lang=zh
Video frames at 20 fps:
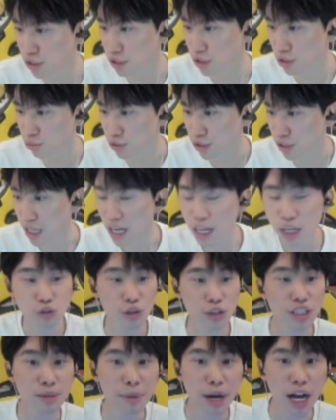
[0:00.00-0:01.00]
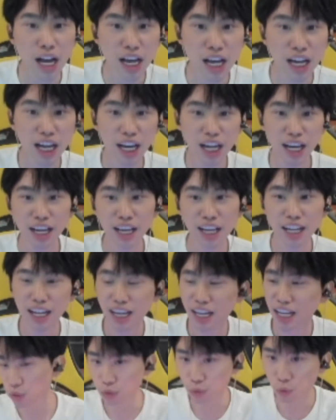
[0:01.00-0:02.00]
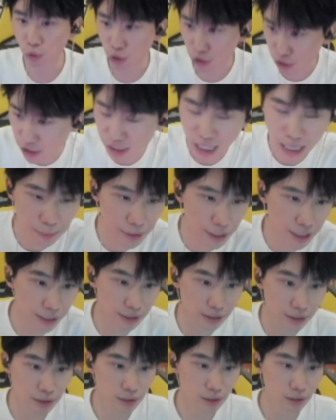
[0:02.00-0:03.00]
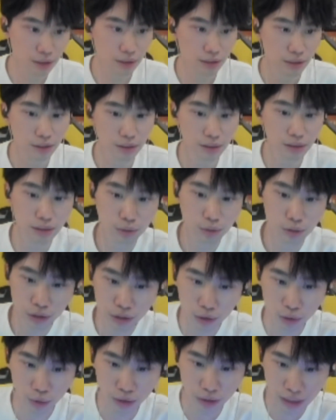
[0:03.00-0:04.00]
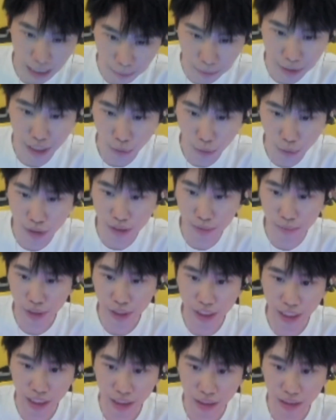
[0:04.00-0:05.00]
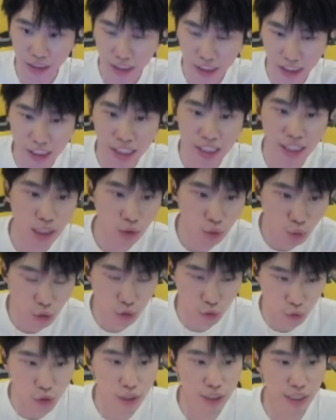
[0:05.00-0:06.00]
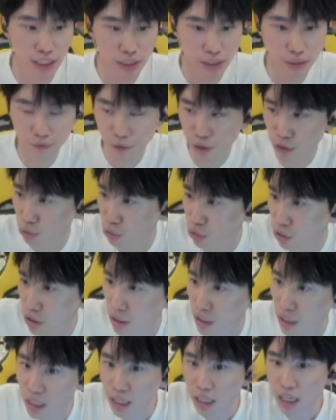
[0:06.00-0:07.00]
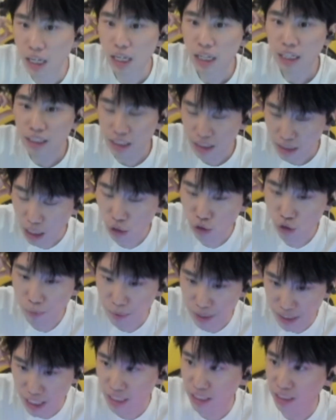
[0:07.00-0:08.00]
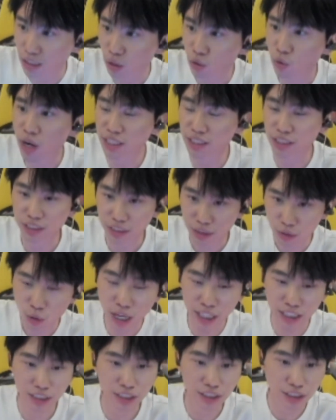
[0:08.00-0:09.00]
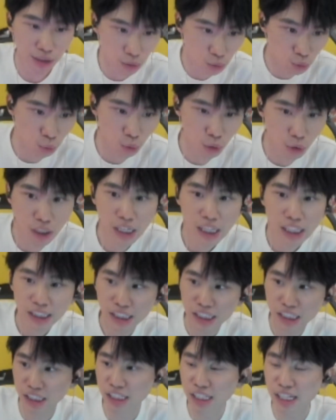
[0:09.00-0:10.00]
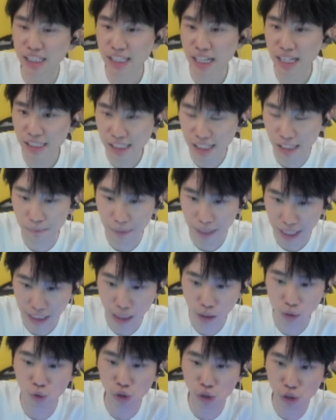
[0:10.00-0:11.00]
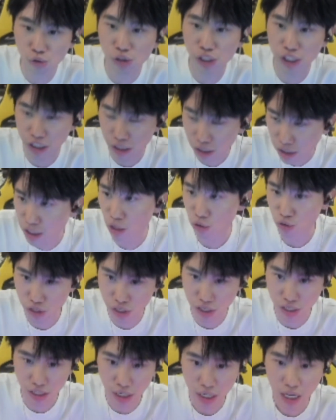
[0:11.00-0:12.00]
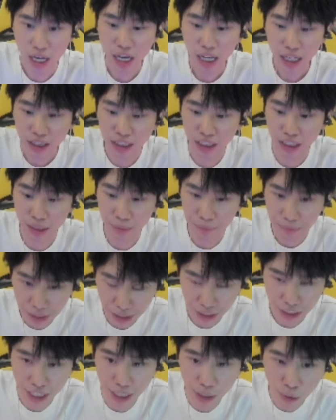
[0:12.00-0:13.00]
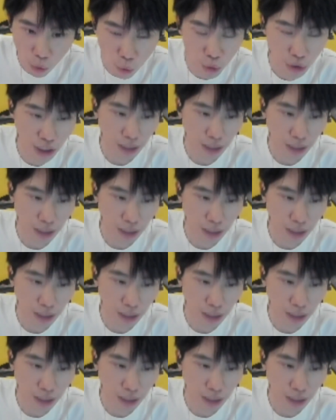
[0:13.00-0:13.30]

自己休息。选什么？我是他们，是他们也会这么想。你现在多休息三十分钟，你到时候比赛赢了夸的人夸你的人多。你现在想每天多休息一个小时。你明天后